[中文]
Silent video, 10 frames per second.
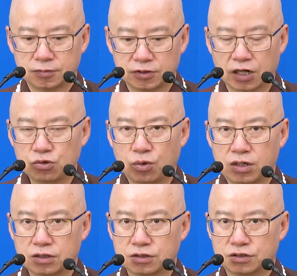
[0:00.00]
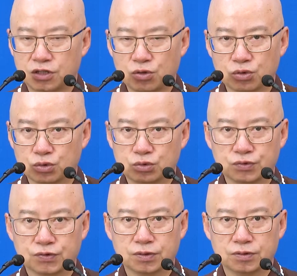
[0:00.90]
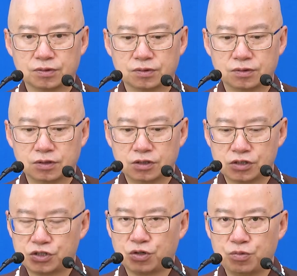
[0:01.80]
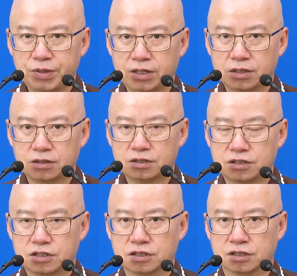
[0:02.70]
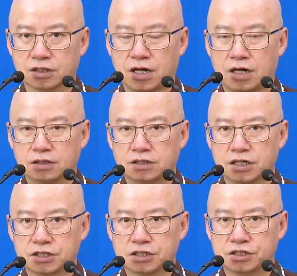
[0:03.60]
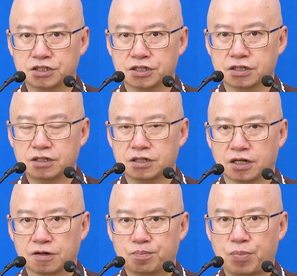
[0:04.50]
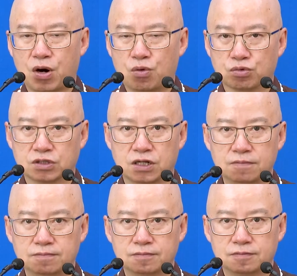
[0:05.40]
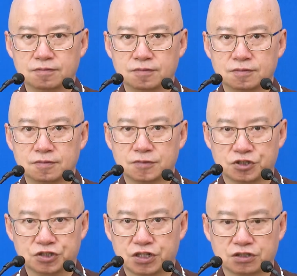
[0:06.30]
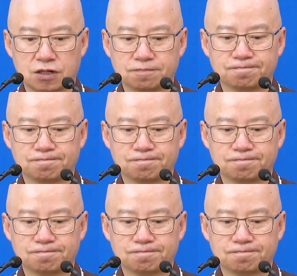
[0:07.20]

长光超过诸佛，寿命呢是指他在极乐世界能够报身时间长，